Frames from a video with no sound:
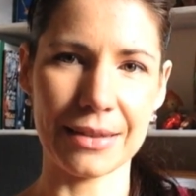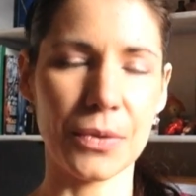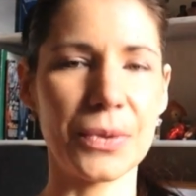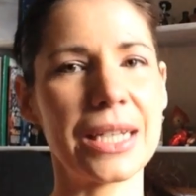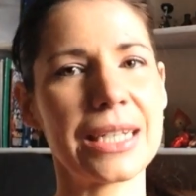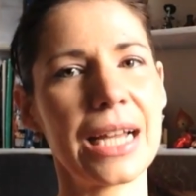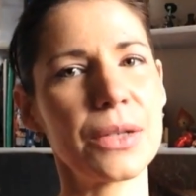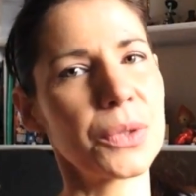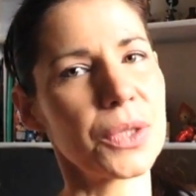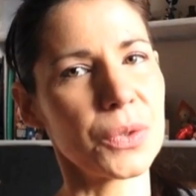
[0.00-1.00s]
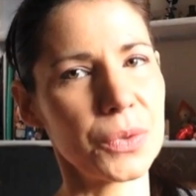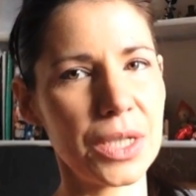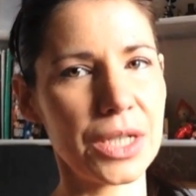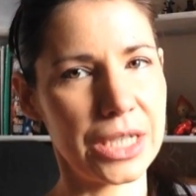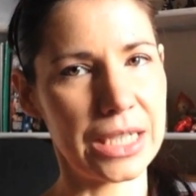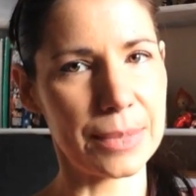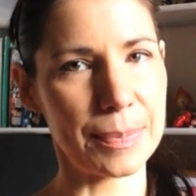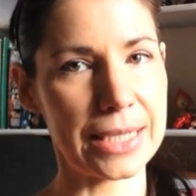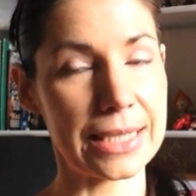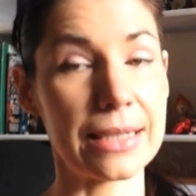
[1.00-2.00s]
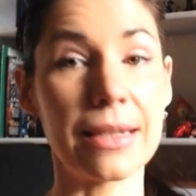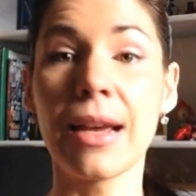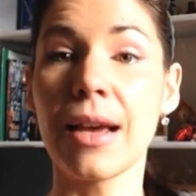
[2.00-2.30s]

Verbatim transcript: Und das kann durchaus unterschiedlich passieren.